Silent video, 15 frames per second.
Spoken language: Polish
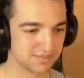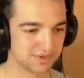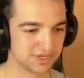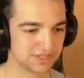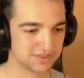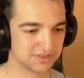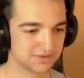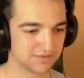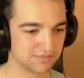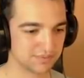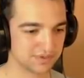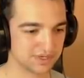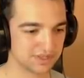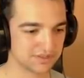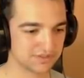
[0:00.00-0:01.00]
Bardzo,
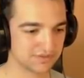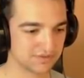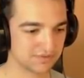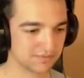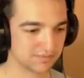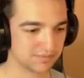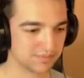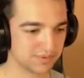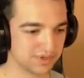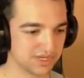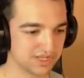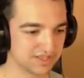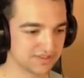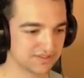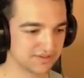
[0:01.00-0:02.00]
bardzo,
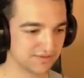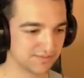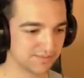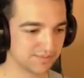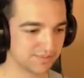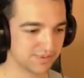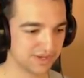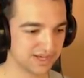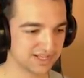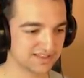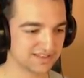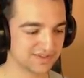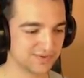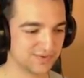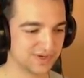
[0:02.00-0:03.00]
bardzo,
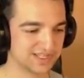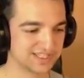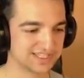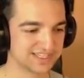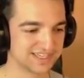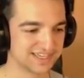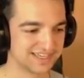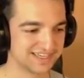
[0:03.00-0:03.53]
bardzo ładnie.